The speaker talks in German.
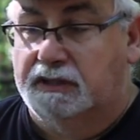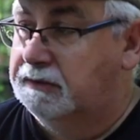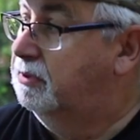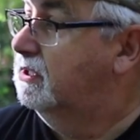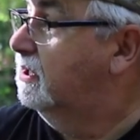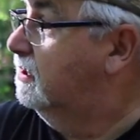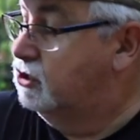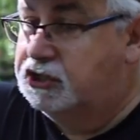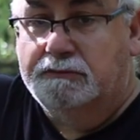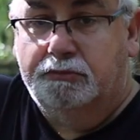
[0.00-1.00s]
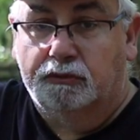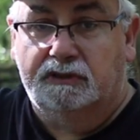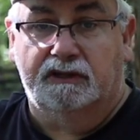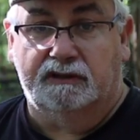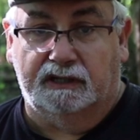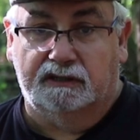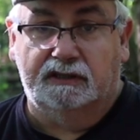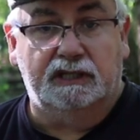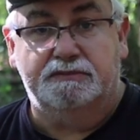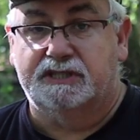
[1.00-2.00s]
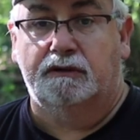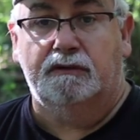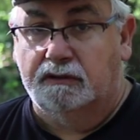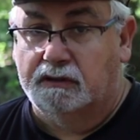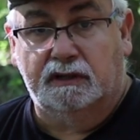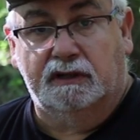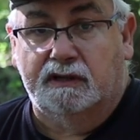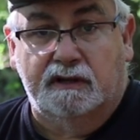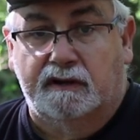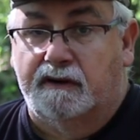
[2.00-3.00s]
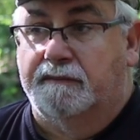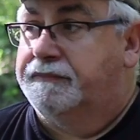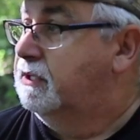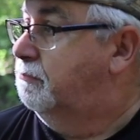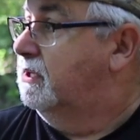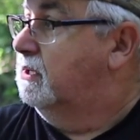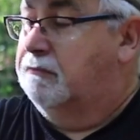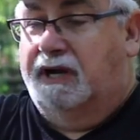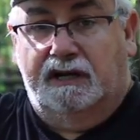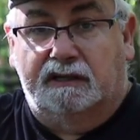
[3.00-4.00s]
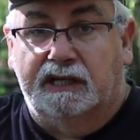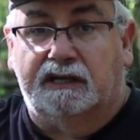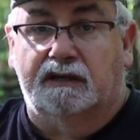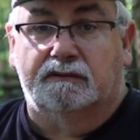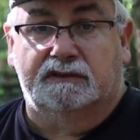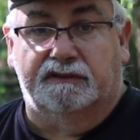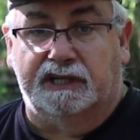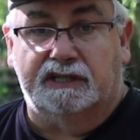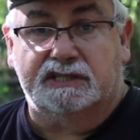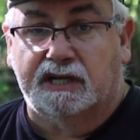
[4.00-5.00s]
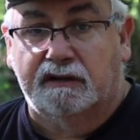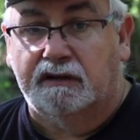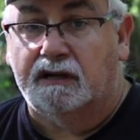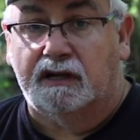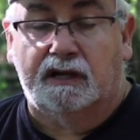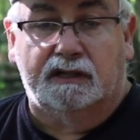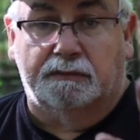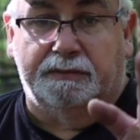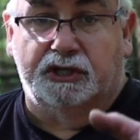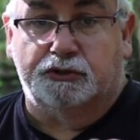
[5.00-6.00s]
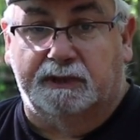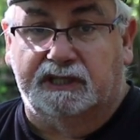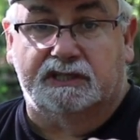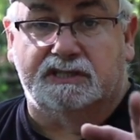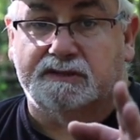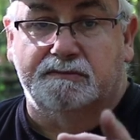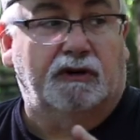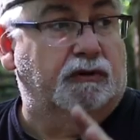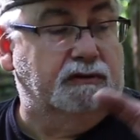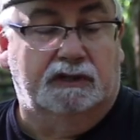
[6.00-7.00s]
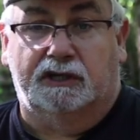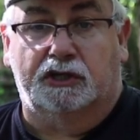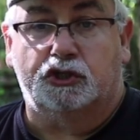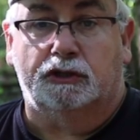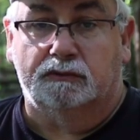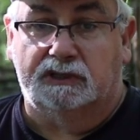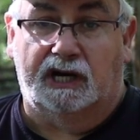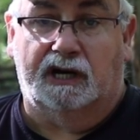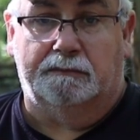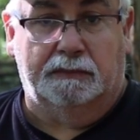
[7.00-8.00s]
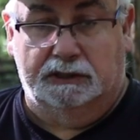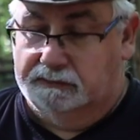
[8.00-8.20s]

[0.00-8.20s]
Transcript: Ich bin nicht in Djibouti oder in Diebstrü. Ich bin in meiner Gegend unterwegs. Da bin ich spätestens mit dem Auto in einer Stunde daheim.